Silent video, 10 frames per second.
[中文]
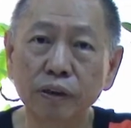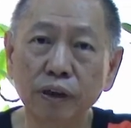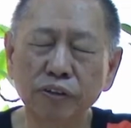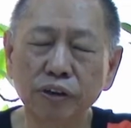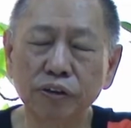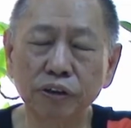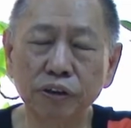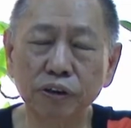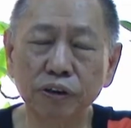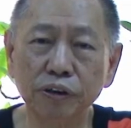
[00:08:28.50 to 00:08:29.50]
其实，
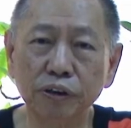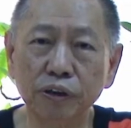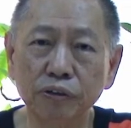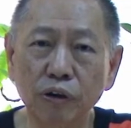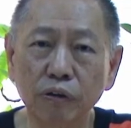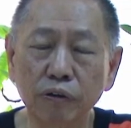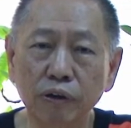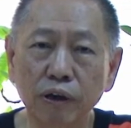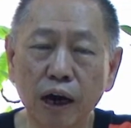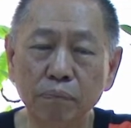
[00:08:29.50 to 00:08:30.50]
伫英总
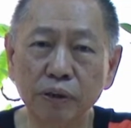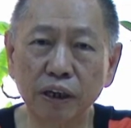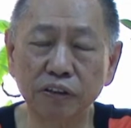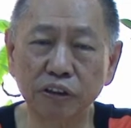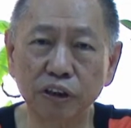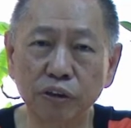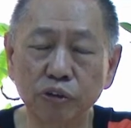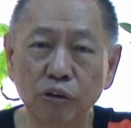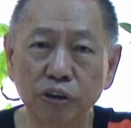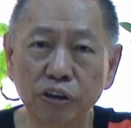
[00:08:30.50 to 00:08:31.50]
阿边啊，伫营
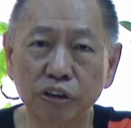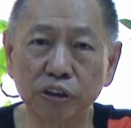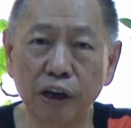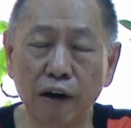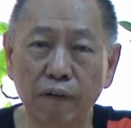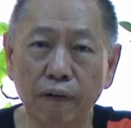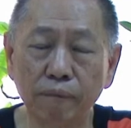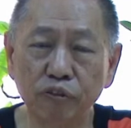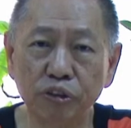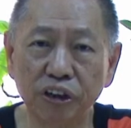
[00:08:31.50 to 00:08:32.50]
庄的医疗吼，
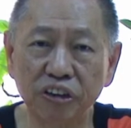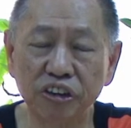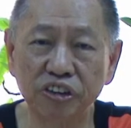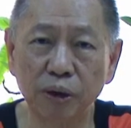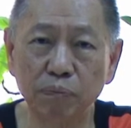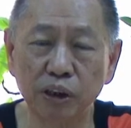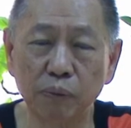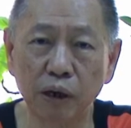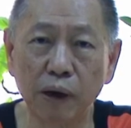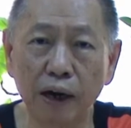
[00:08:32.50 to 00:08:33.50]
虽然你设备
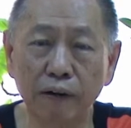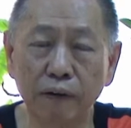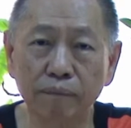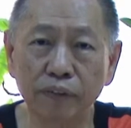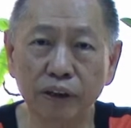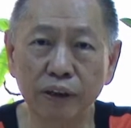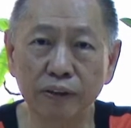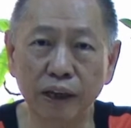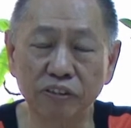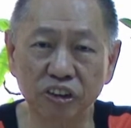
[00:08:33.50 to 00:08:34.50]
袂歹吼，
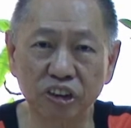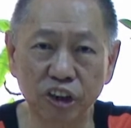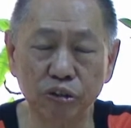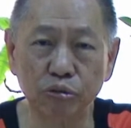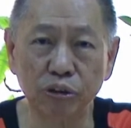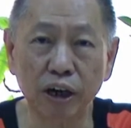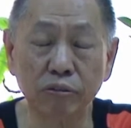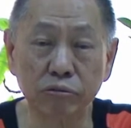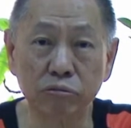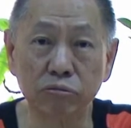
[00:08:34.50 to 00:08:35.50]
但是技术
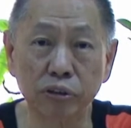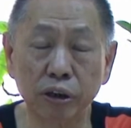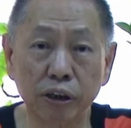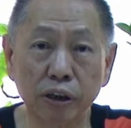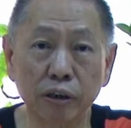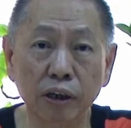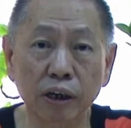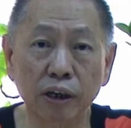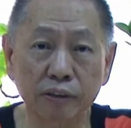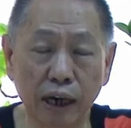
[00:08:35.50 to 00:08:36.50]
要输即个
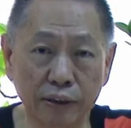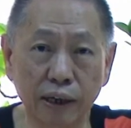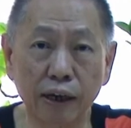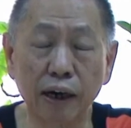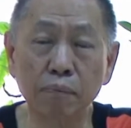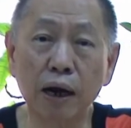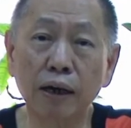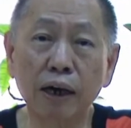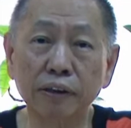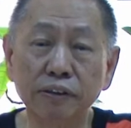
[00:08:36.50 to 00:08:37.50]
大大个
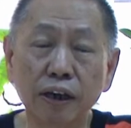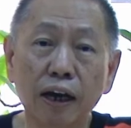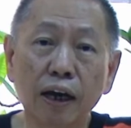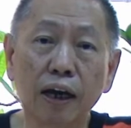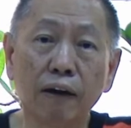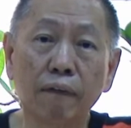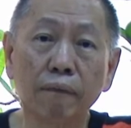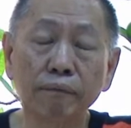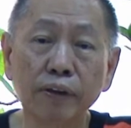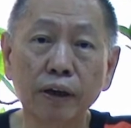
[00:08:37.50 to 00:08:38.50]
嘛改家的啦吼，
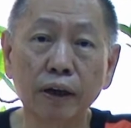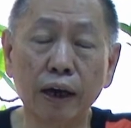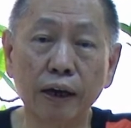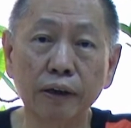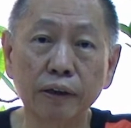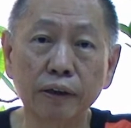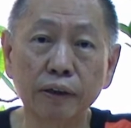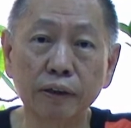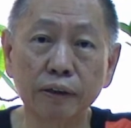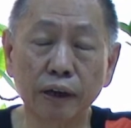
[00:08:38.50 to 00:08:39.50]
哎，
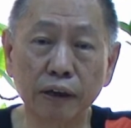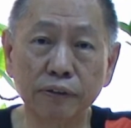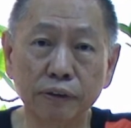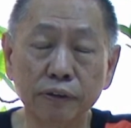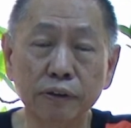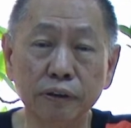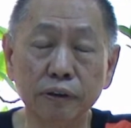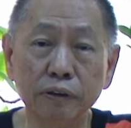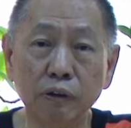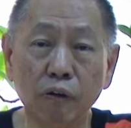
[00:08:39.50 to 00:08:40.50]
啊甚至
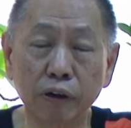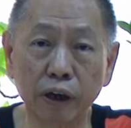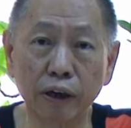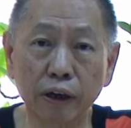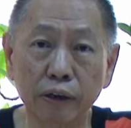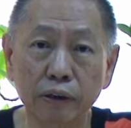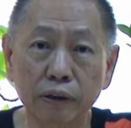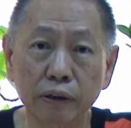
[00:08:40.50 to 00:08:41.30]
于中间啦，